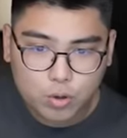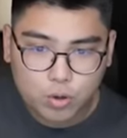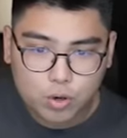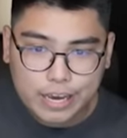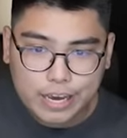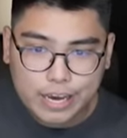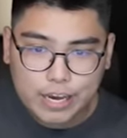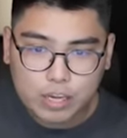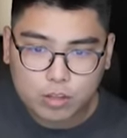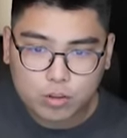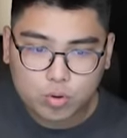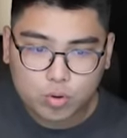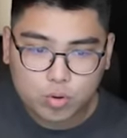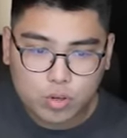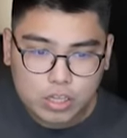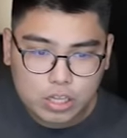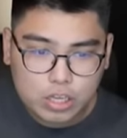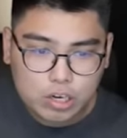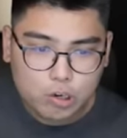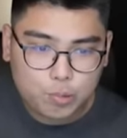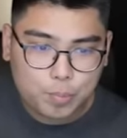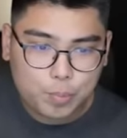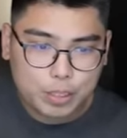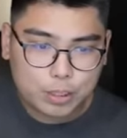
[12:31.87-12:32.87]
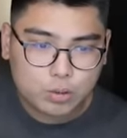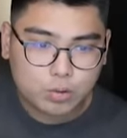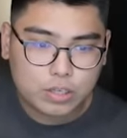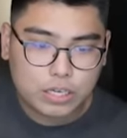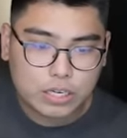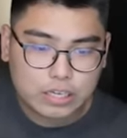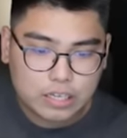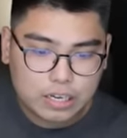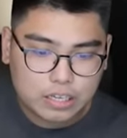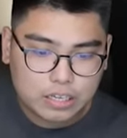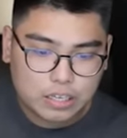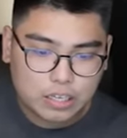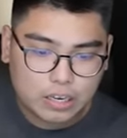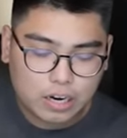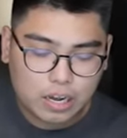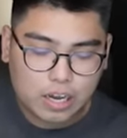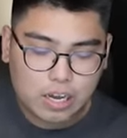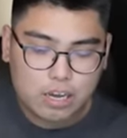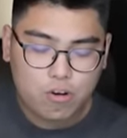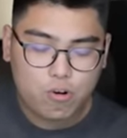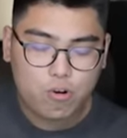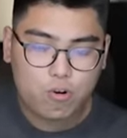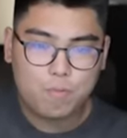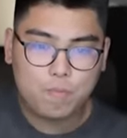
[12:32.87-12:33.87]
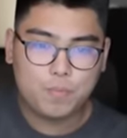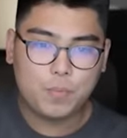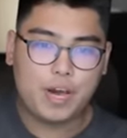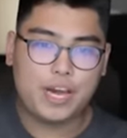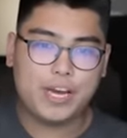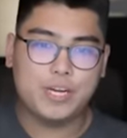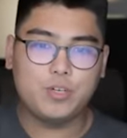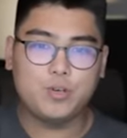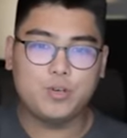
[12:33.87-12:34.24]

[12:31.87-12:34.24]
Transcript: oh. Ito, hindi ko pa ito natatry. Oh my